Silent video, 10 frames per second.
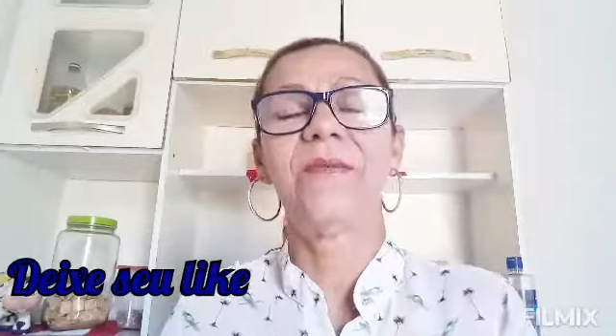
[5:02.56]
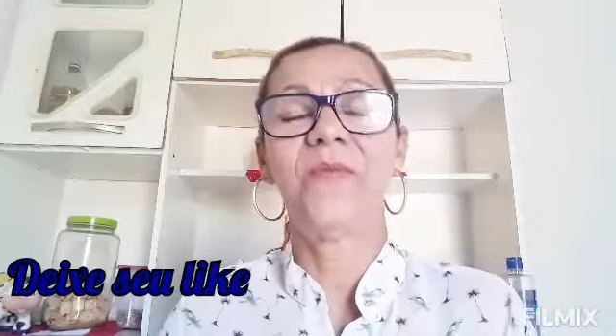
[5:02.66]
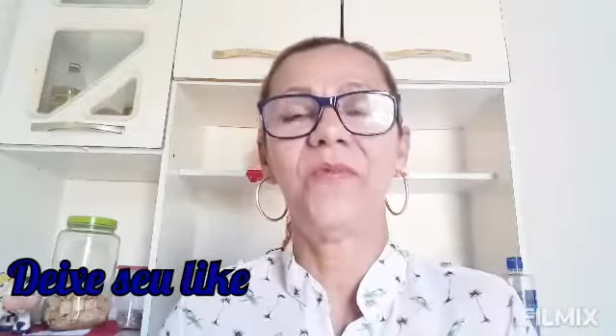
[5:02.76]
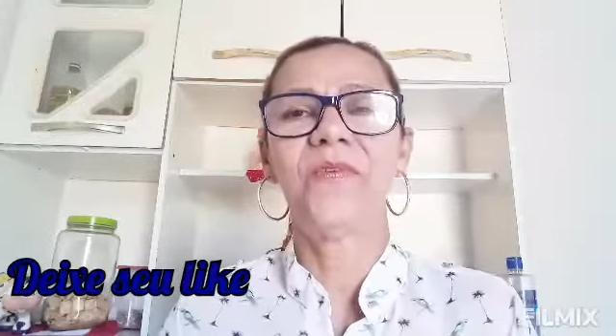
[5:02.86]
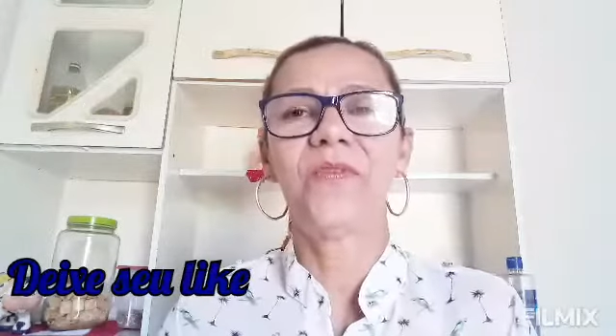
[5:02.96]
é
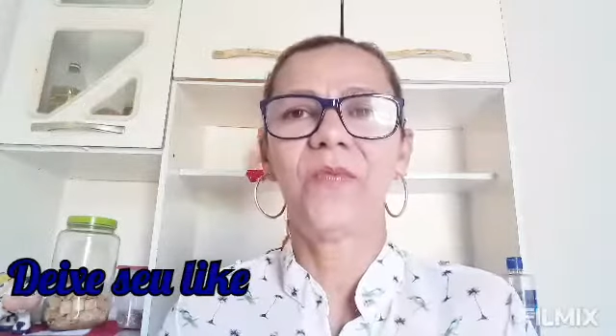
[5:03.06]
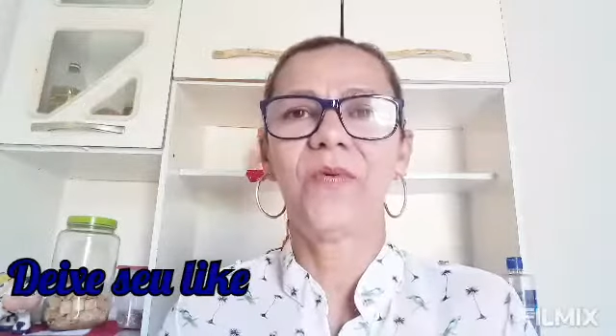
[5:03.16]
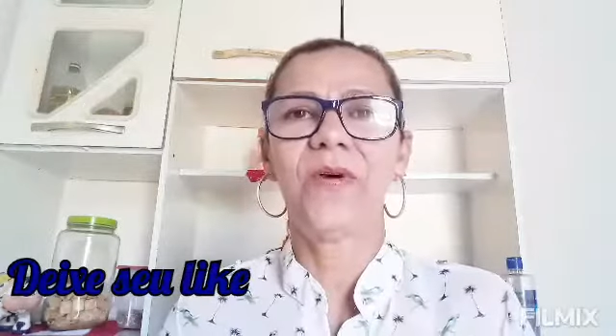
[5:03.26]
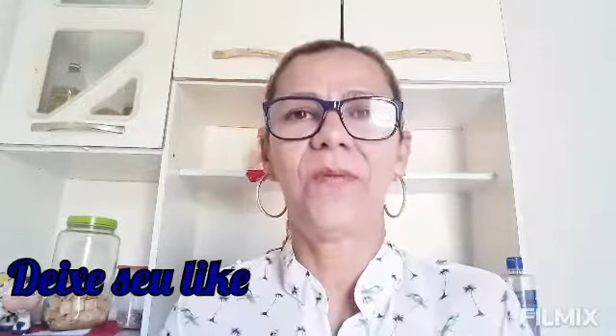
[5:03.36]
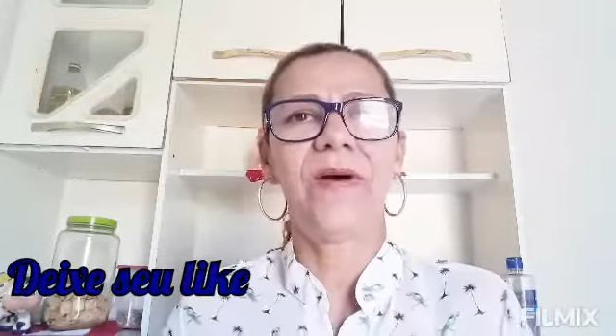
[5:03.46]
muito
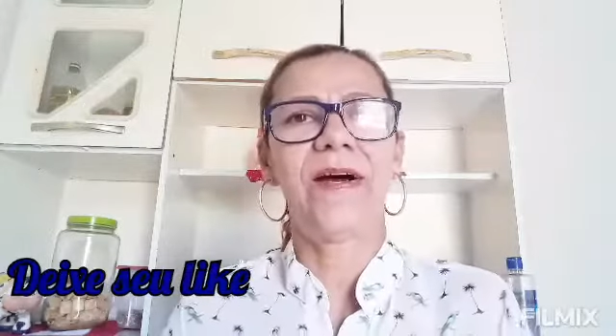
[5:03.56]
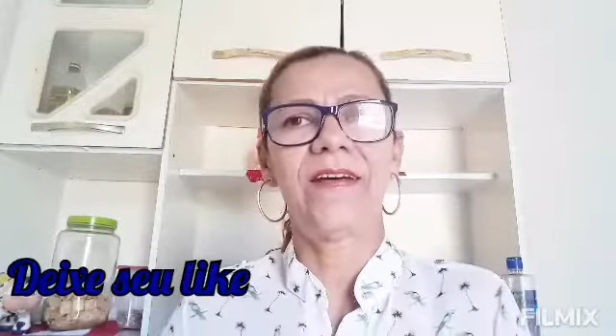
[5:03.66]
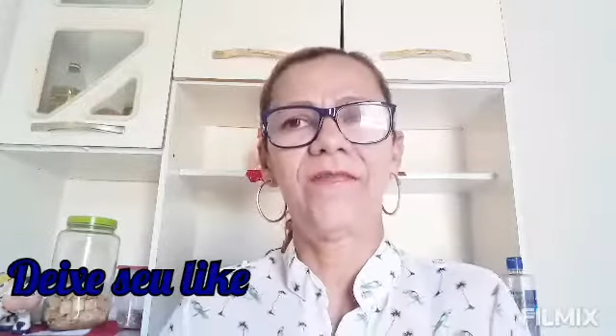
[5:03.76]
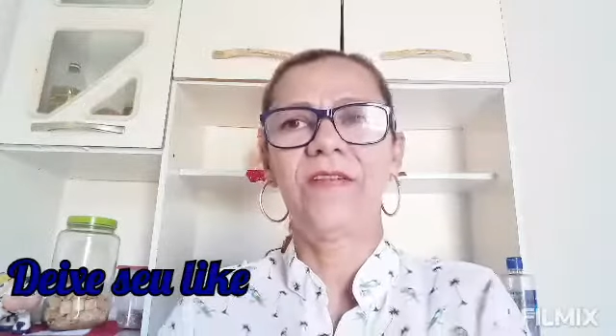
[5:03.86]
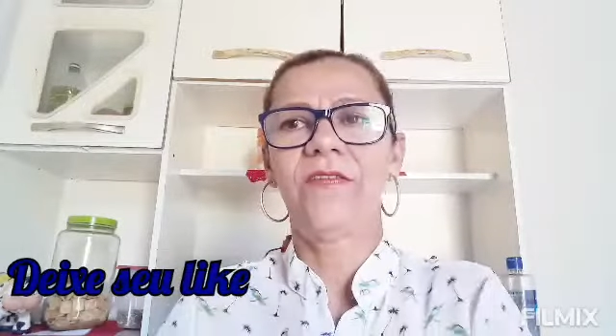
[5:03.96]
boa, é
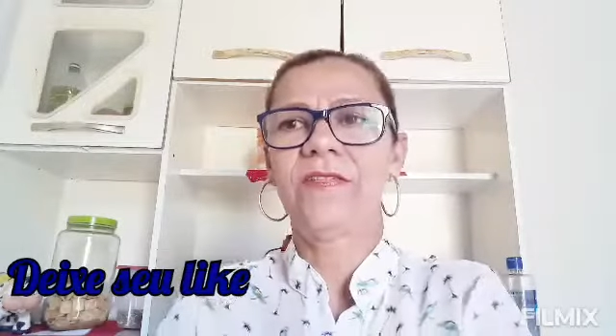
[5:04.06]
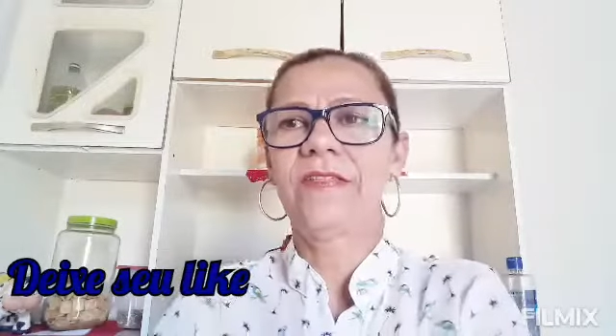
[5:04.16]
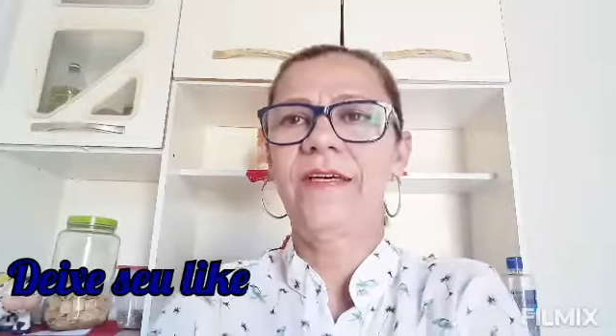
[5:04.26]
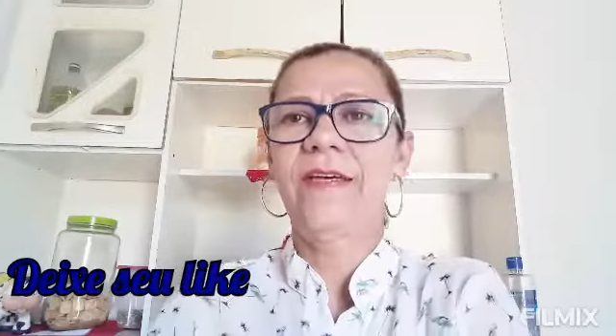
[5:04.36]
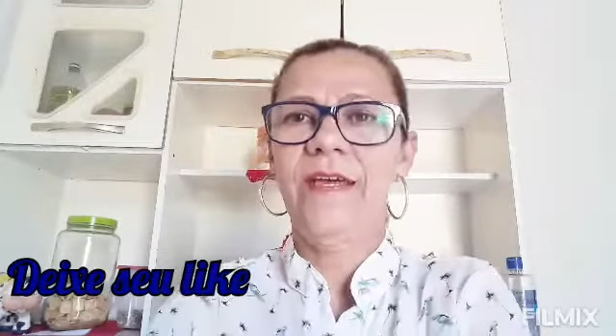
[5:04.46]
maravilhosa.